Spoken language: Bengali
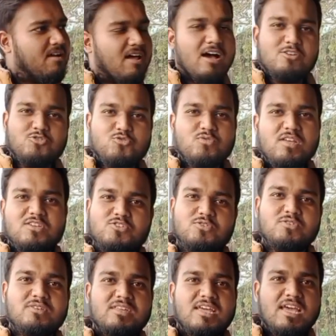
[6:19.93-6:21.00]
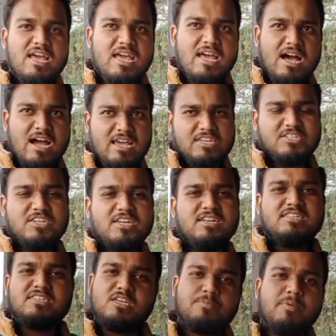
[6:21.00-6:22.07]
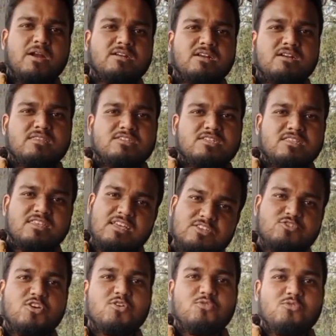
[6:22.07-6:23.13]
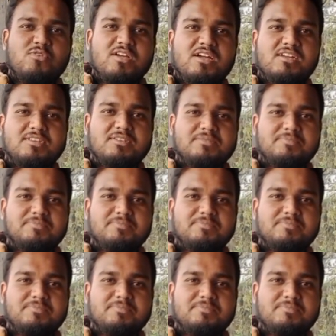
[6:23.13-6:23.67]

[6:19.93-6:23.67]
আসুন এসে এসে নিজেদের পার্টনারদের সাথে এনজয় করুন এখানে